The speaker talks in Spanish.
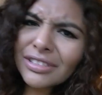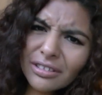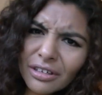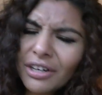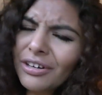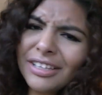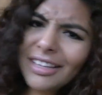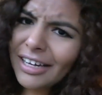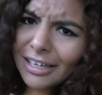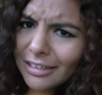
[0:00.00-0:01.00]
no creo que
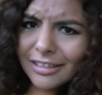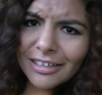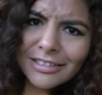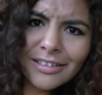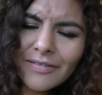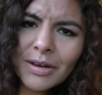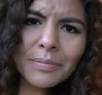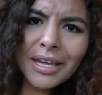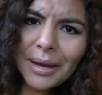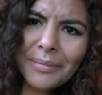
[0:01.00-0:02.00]
tengan interés de ver
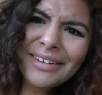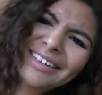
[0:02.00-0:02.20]
mi cama.